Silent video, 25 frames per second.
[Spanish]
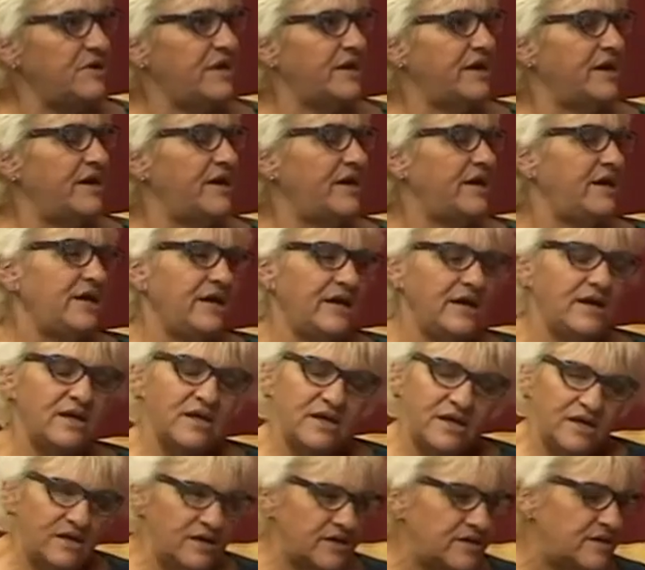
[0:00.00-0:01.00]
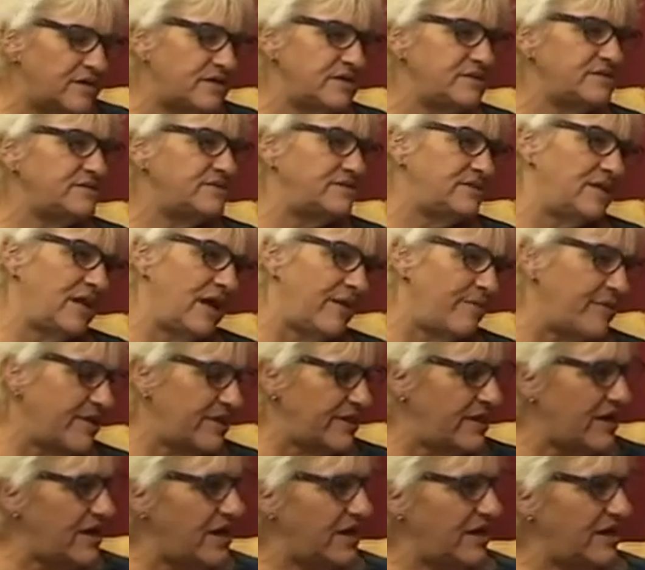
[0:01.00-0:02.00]
reír, es la
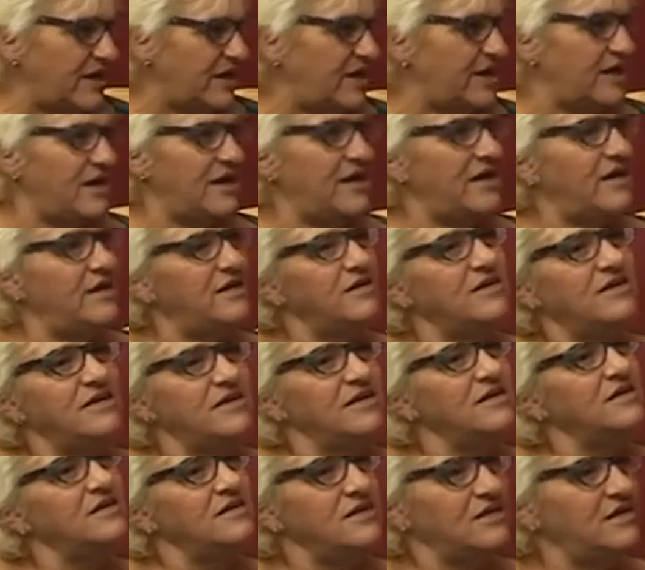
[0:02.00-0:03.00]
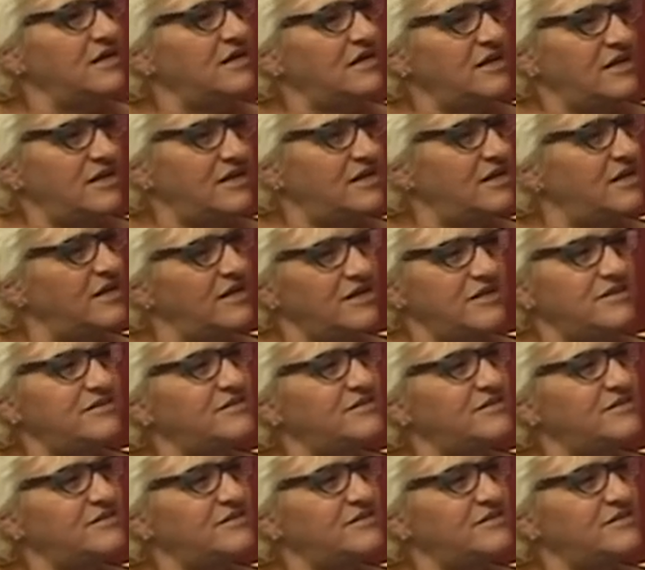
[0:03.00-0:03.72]
verdad que... Es una de las cosas más